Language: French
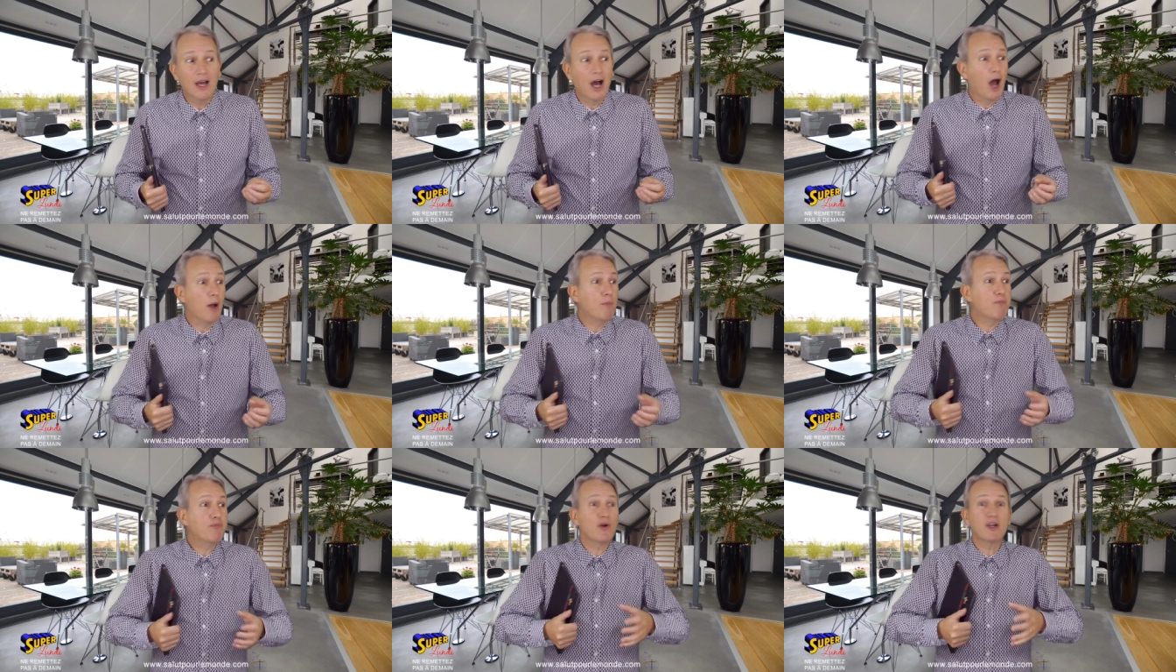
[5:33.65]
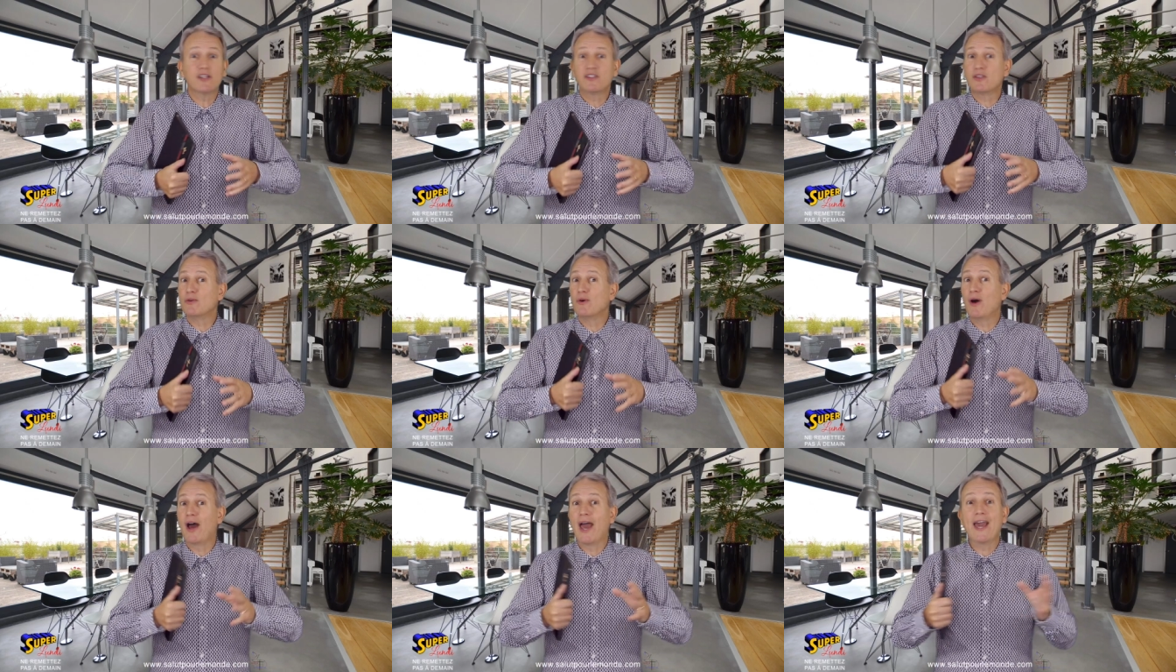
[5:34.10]
un
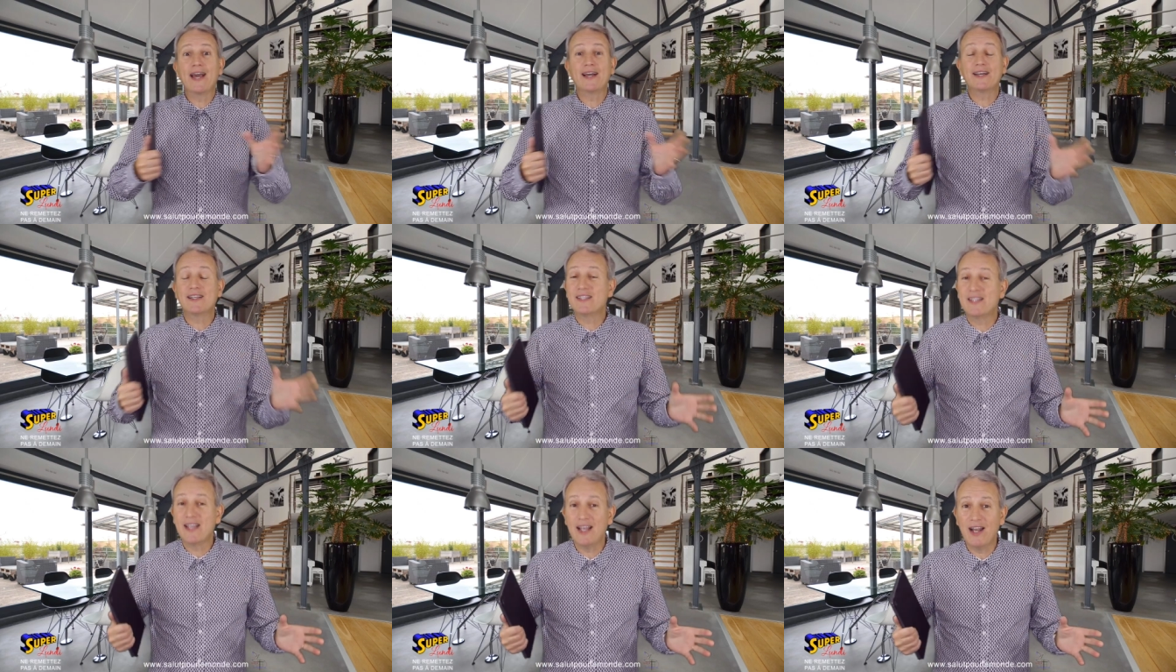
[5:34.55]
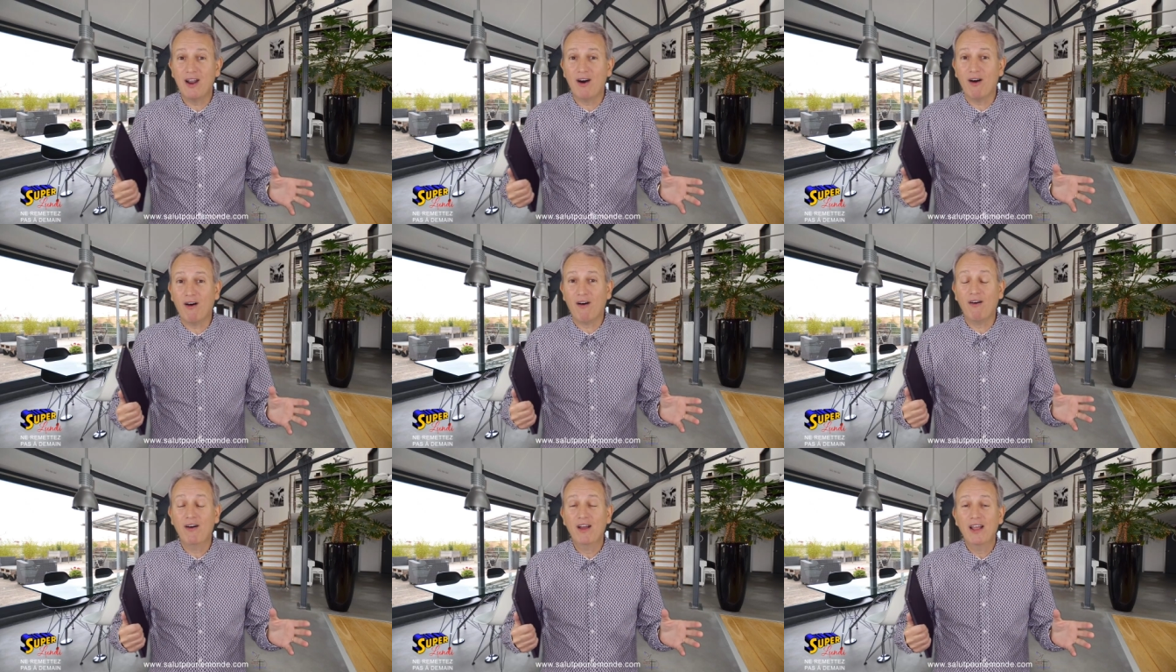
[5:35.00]
poisson
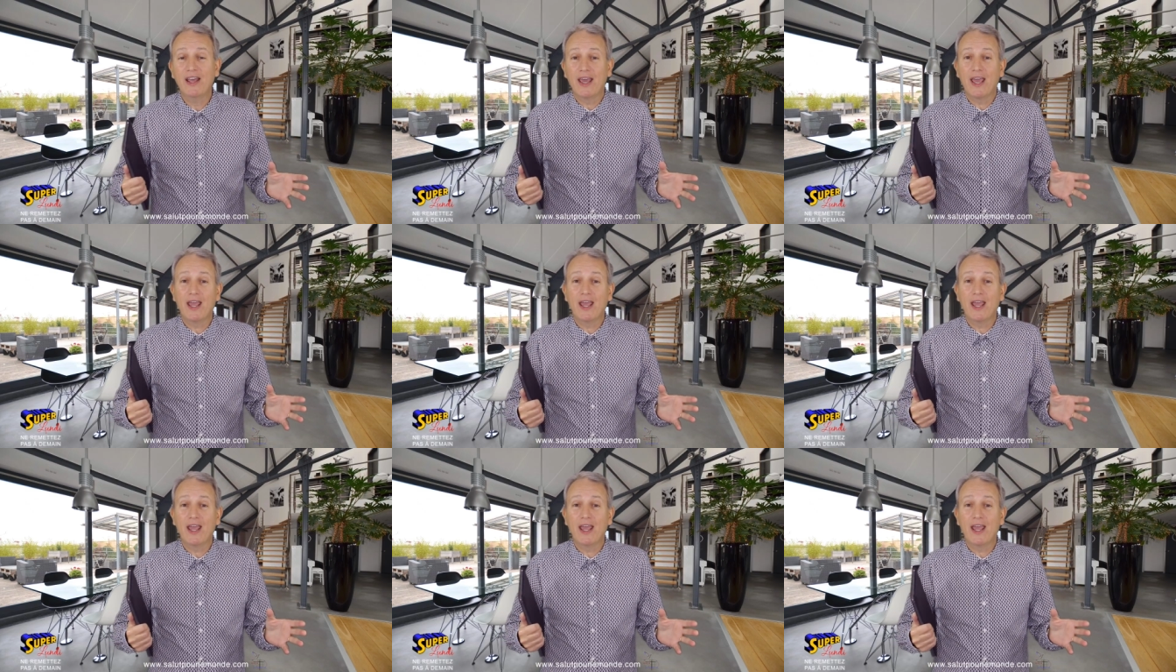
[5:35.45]
excellent